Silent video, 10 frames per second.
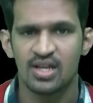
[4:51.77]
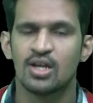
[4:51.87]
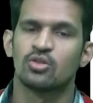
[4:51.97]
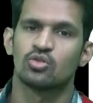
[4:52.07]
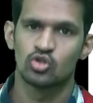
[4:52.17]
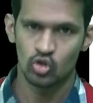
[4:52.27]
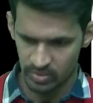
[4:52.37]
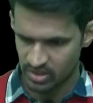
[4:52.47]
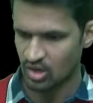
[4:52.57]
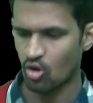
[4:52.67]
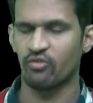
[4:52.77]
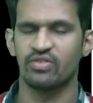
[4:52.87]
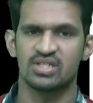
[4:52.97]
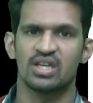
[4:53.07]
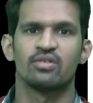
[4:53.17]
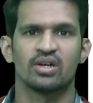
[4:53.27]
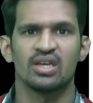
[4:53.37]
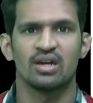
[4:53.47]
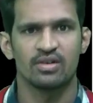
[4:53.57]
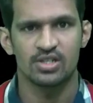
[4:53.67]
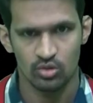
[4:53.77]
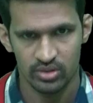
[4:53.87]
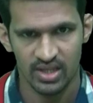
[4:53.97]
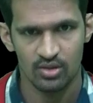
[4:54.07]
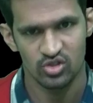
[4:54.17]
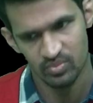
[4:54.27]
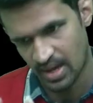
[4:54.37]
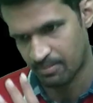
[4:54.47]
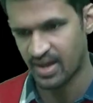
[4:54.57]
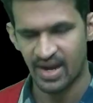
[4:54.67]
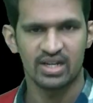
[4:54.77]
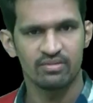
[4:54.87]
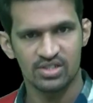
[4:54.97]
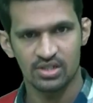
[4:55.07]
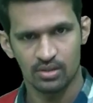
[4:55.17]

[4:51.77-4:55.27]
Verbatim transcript: तो जो भी ऑफिस के वर्किंग आवर्स होते हैं उसमें आपका एक्टिवेशन